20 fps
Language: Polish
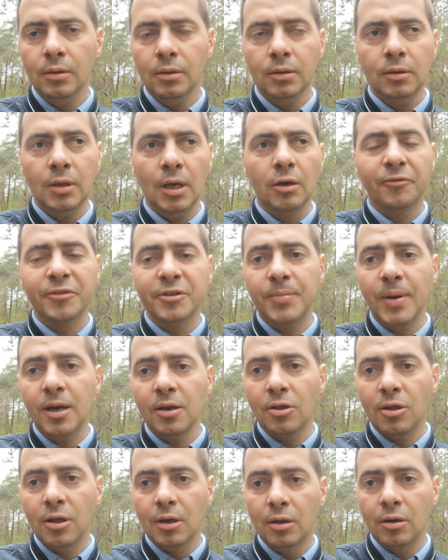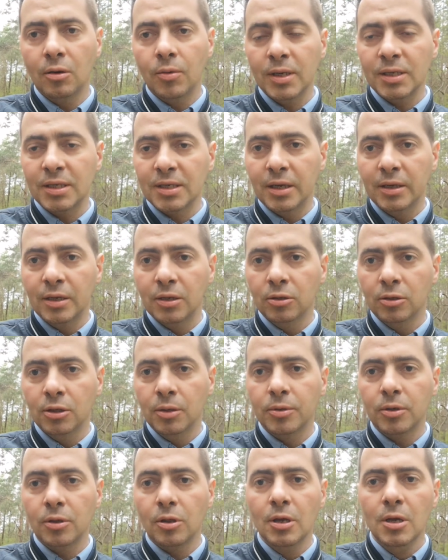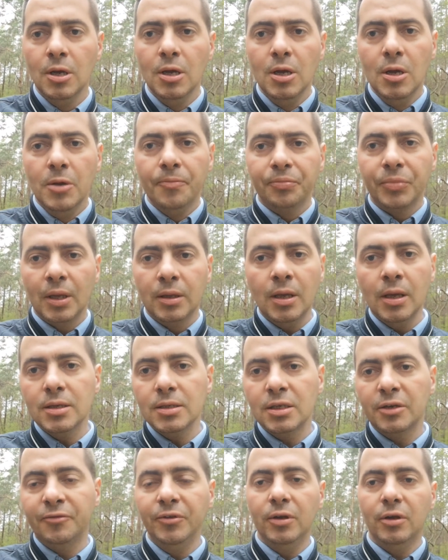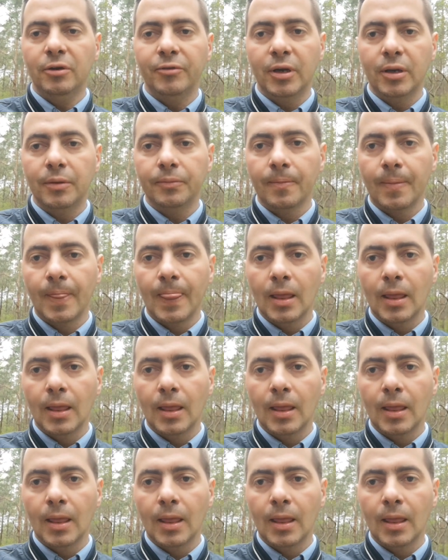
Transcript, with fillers: Jego wsparcie, Jego łaska, Jego dobroć nie jest chwilowa